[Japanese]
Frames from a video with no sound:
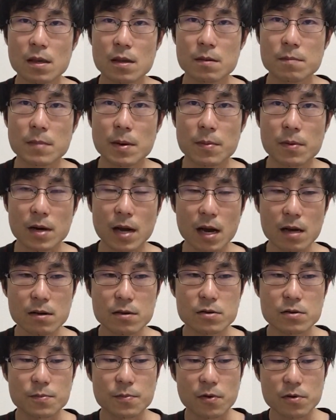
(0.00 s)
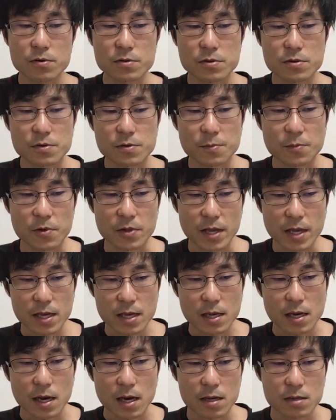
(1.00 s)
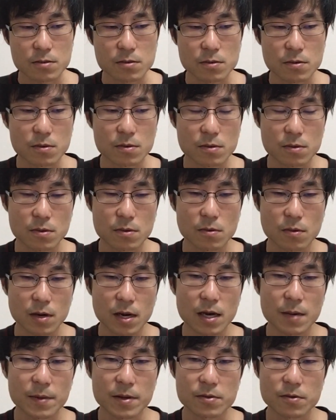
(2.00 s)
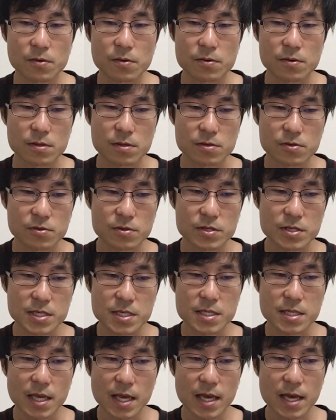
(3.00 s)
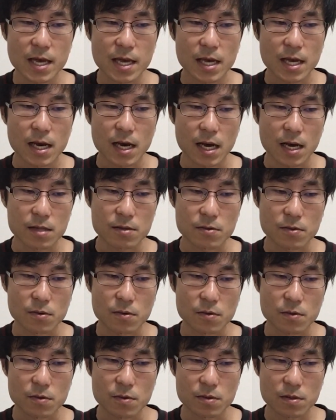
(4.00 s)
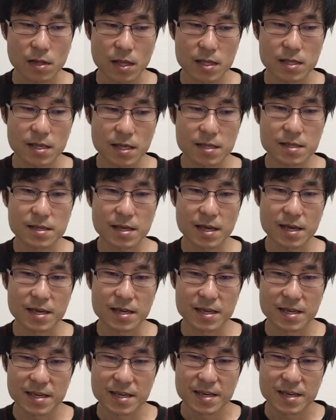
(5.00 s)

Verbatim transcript: まあ、各言う僕もね、あのー、岡山の出身で、あのー、ね、全然